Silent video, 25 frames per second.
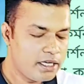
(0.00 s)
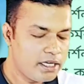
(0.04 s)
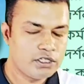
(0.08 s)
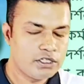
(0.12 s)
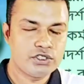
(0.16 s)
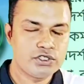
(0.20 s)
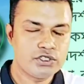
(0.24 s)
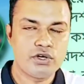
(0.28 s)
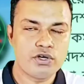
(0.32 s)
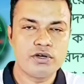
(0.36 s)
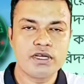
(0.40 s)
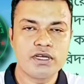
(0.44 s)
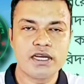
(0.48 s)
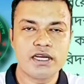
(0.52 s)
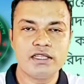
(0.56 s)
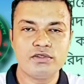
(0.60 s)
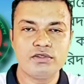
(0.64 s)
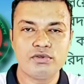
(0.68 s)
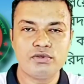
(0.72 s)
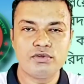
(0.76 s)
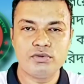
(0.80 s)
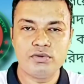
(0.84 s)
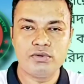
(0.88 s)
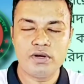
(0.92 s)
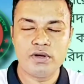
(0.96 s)
এ
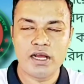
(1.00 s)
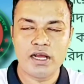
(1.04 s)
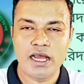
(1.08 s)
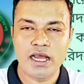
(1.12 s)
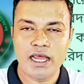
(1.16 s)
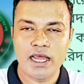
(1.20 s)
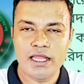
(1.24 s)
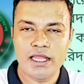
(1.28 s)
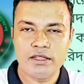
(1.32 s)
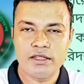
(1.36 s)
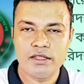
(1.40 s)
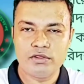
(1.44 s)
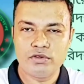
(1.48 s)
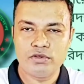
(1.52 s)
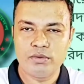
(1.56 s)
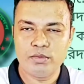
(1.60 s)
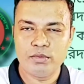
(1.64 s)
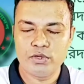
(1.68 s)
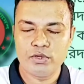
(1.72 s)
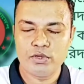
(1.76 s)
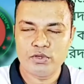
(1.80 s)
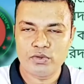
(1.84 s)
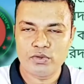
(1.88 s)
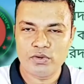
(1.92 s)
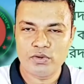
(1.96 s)
সংক্রান্ত আন্ত
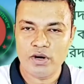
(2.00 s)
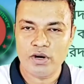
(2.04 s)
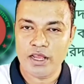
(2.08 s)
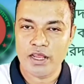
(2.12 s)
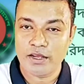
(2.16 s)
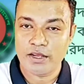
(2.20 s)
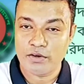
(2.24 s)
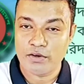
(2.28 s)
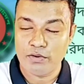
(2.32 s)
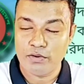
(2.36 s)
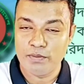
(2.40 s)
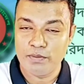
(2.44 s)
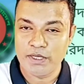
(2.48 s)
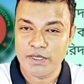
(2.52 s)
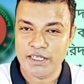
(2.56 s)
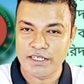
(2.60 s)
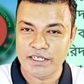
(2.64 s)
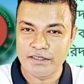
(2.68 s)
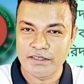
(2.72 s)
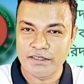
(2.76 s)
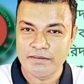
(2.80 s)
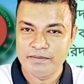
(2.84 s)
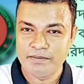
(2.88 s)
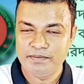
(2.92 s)
মন্ত্রণালয় কমিটি